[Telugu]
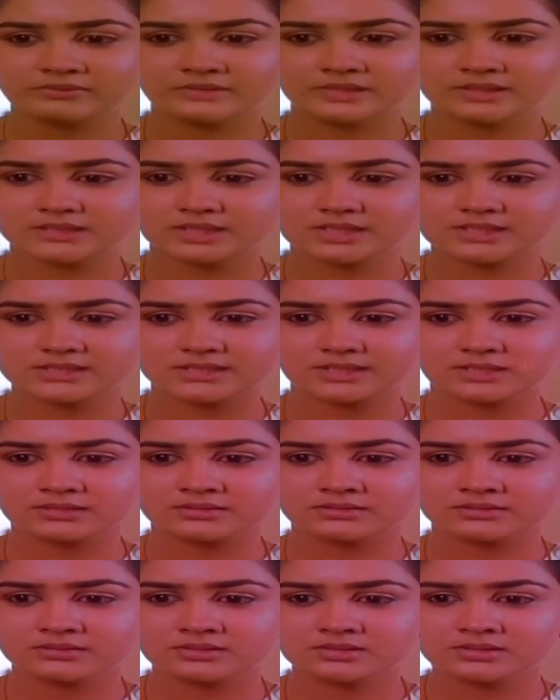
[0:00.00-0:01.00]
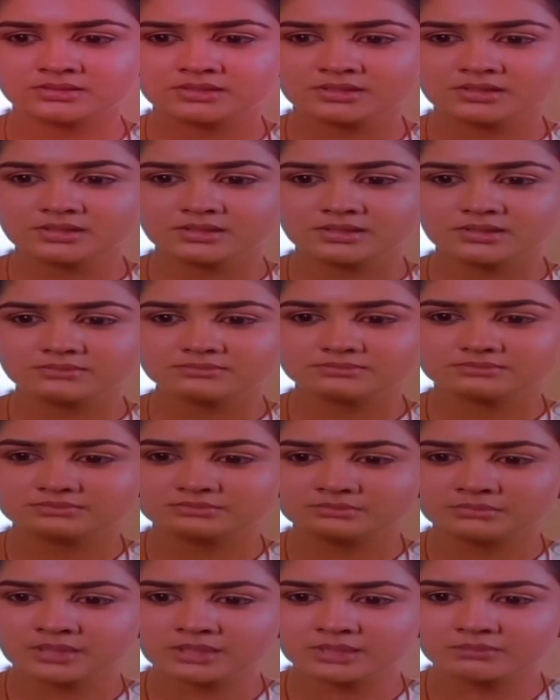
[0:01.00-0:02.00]
వెళ్తాను సార్
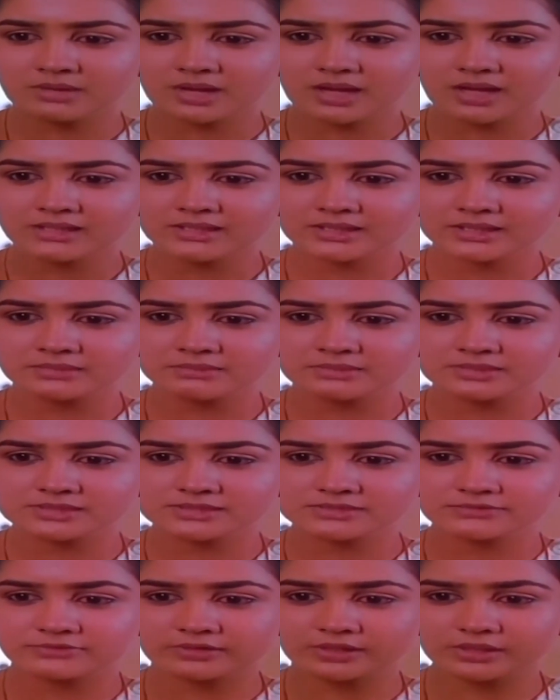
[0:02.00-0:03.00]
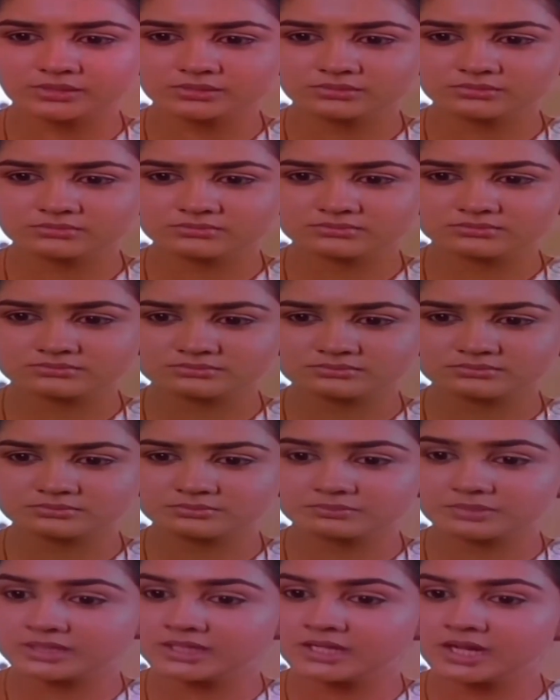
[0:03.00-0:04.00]
మీరు మా ఆయనకి బెస్ట్ ఫ్రెండ్
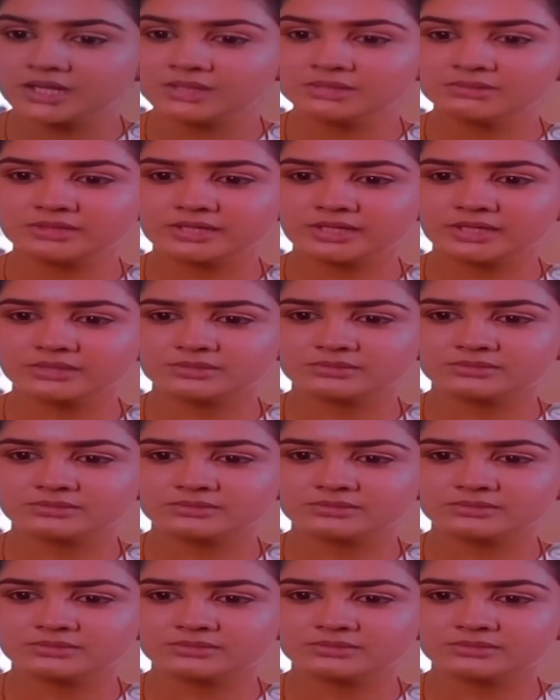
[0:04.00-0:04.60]
పైగా అడ్వకేట్